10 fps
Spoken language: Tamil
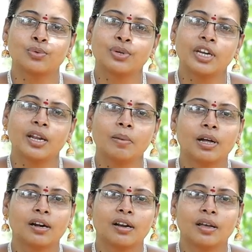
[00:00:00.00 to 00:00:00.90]
சூரியனாக
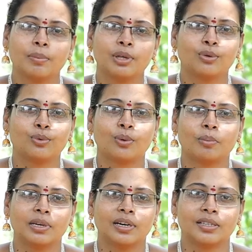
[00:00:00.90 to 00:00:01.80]
மாறினா எப்படி இருக்கும்
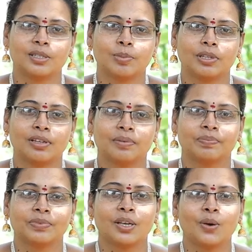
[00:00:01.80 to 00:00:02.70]
அப்படின்னு நினச்சி பார்த்தோம்
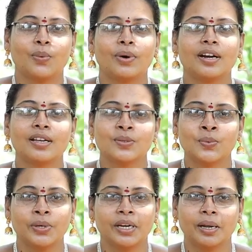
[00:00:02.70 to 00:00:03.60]
உடனே
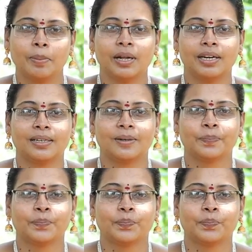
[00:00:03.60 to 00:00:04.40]
சூரியனாக மாறிட்டான்